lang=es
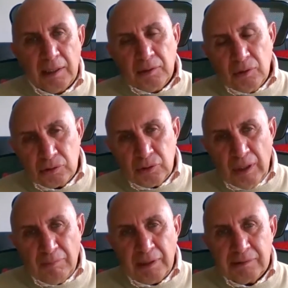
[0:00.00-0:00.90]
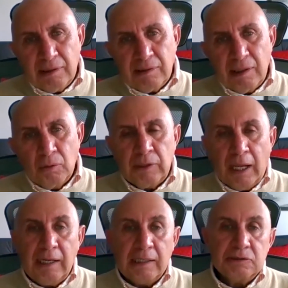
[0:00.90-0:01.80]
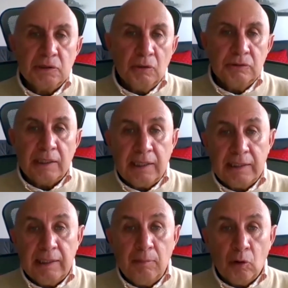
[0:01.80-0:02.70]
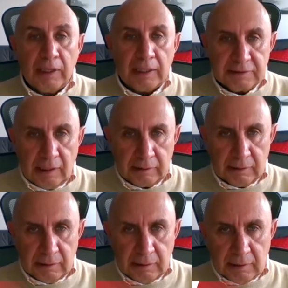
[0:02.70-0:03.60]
no solamente de una lección de qué debo de hacer,